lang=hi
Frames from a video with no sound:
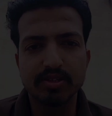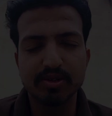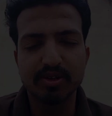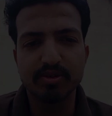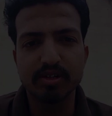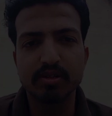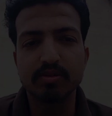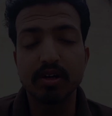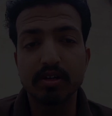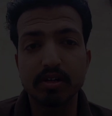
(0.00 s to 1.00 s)
से होंगे दुआ
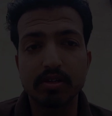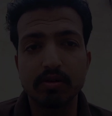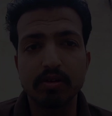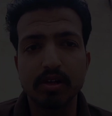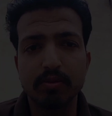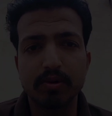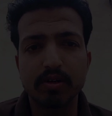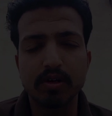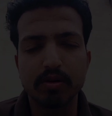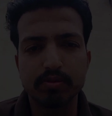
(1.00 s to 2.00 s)
करता हूँ अल्लाह पाक
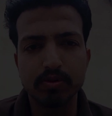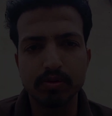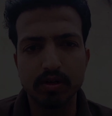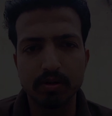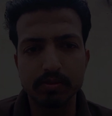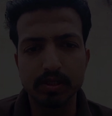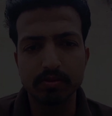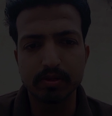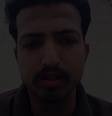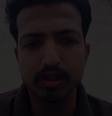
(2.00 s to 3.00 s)
आपको कामयाब
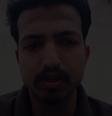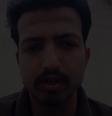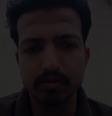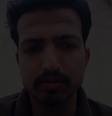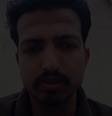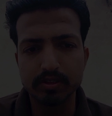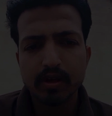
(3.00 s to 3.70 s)
करे आमीन